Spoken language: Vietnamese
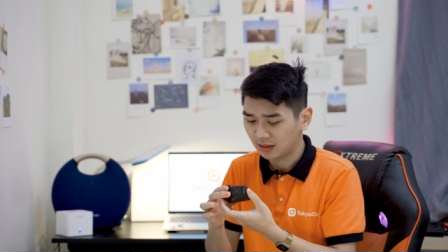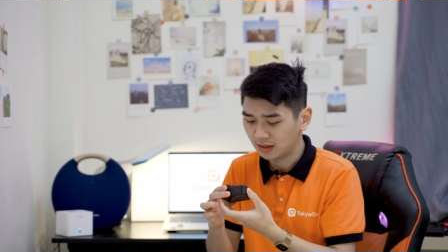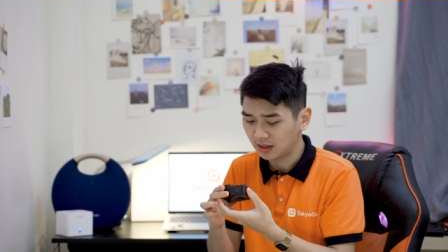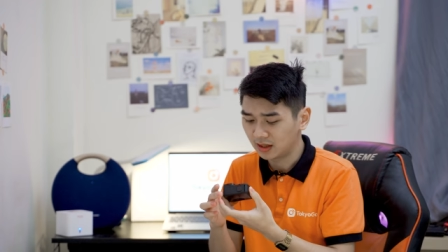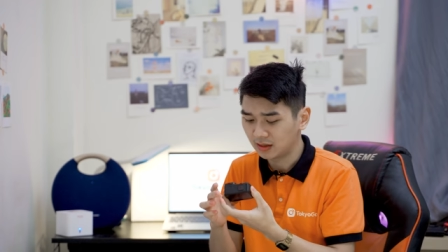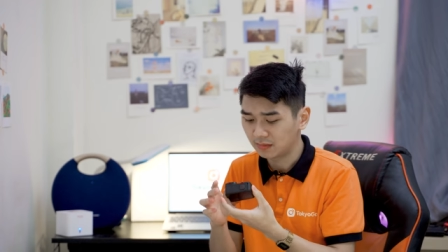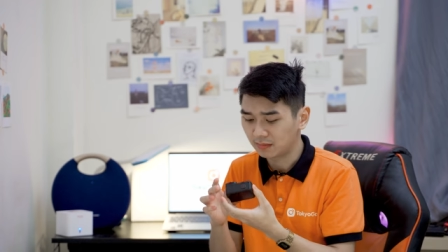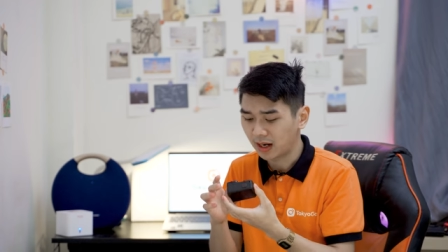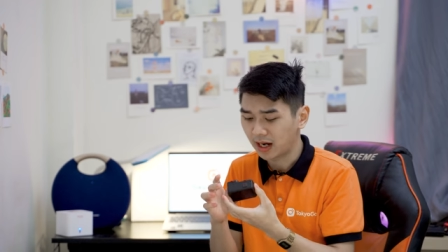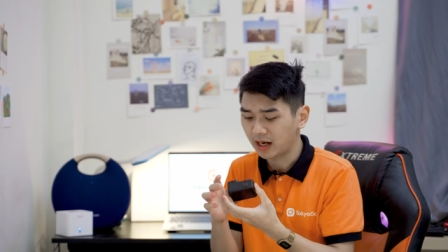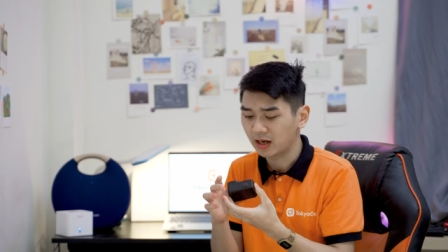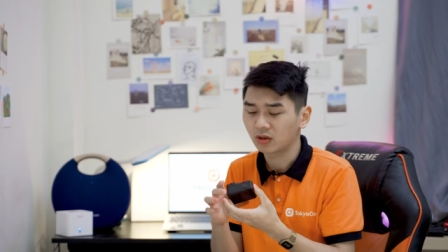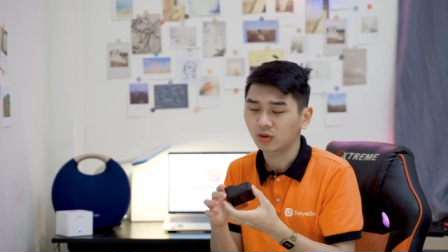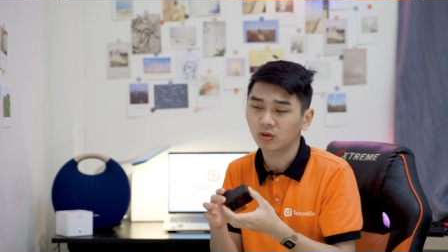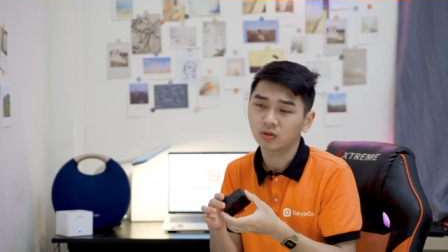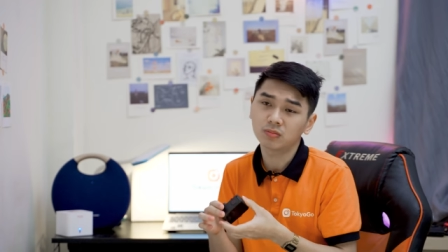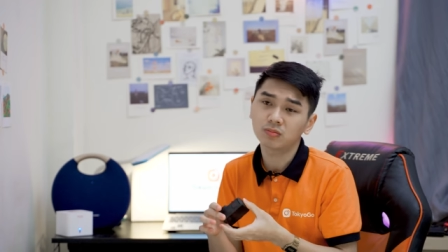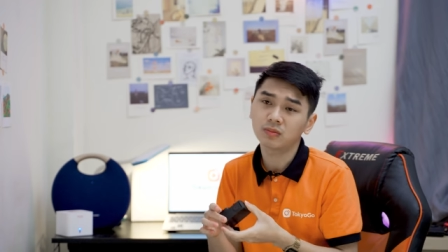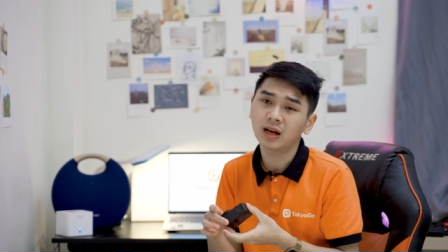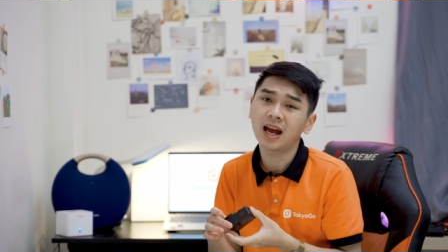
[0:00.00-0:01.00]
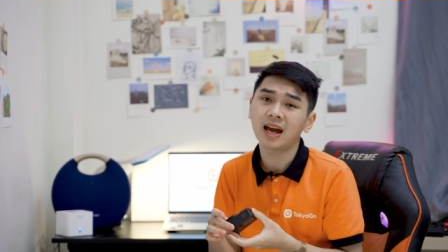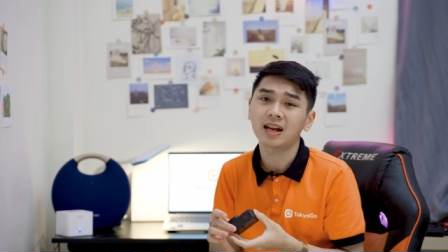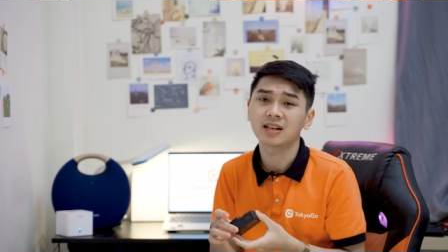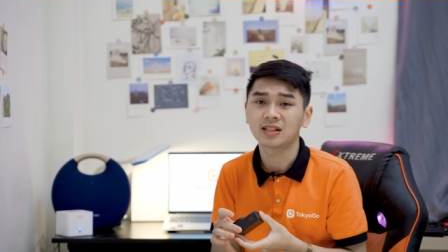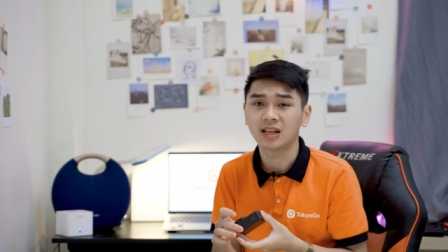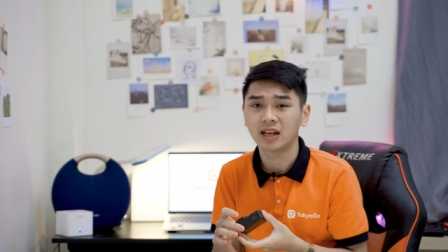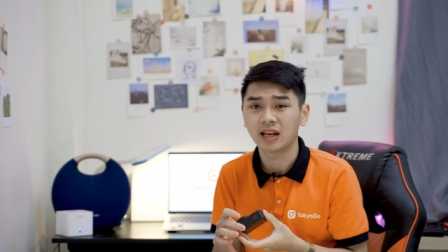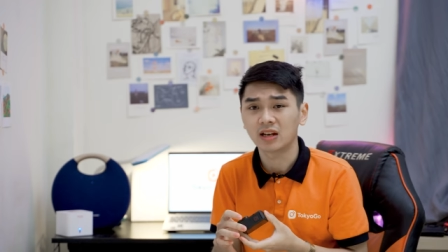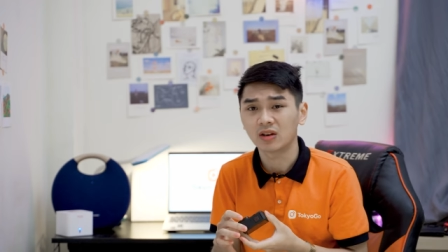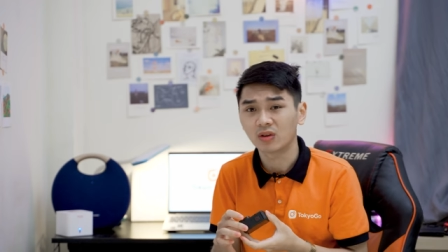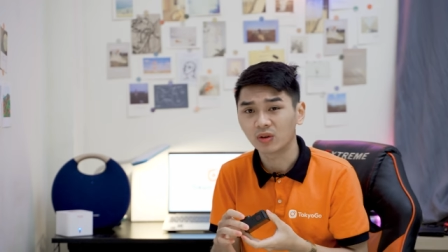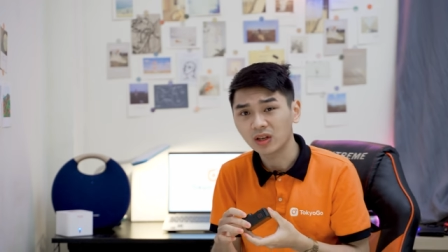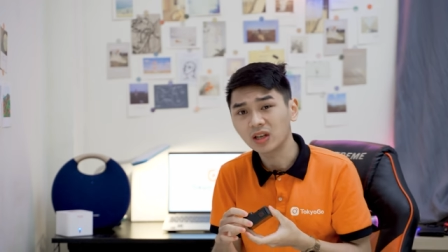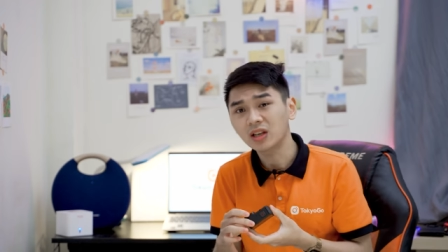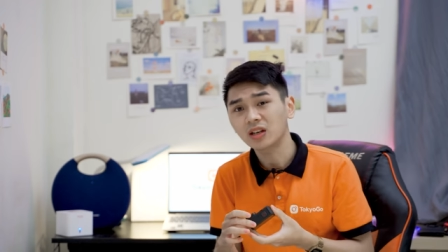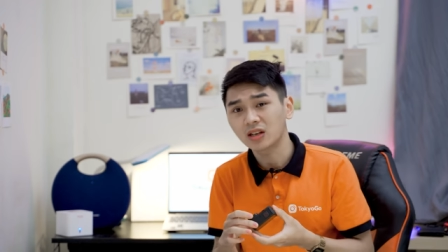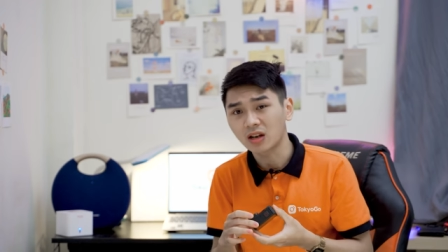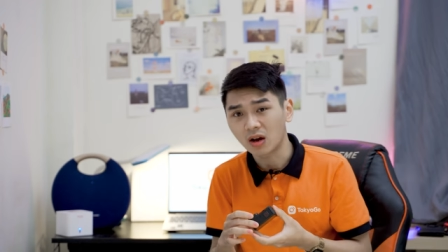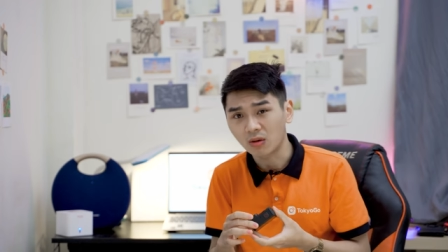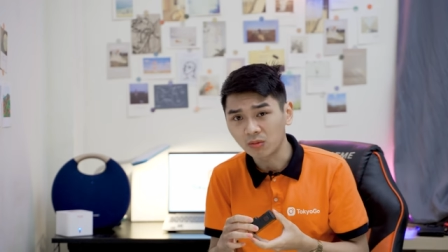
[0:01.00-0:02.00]
thì máy nó cũng hạn chế, nó
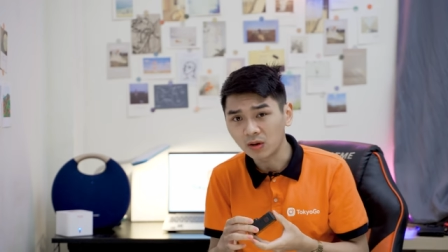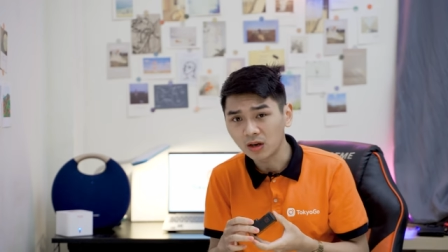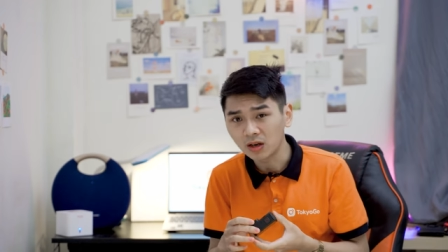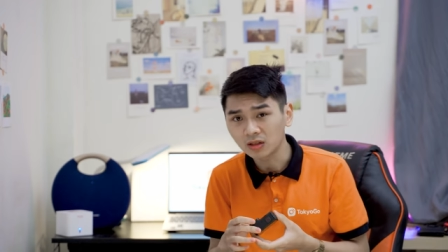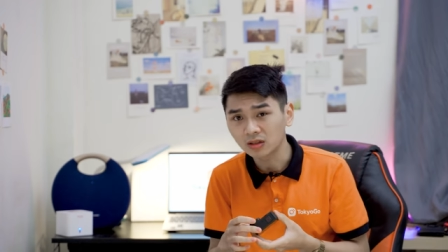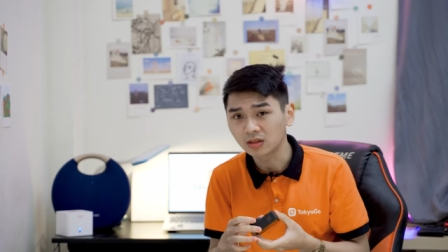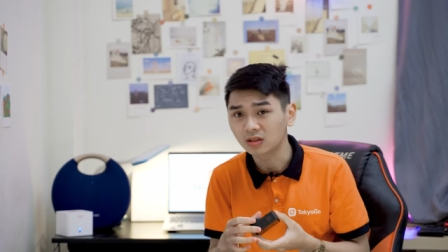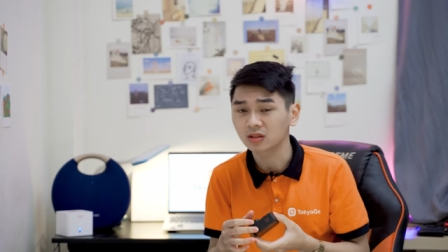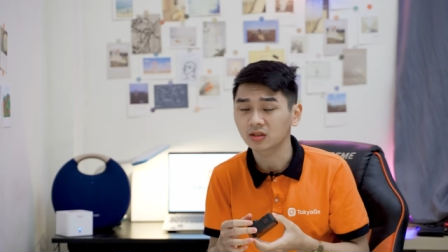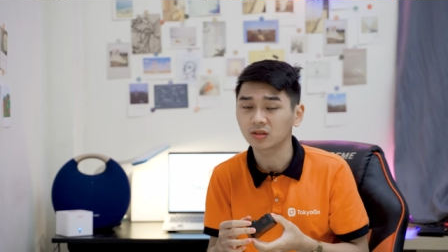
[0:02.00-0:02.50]
ít nóng hơn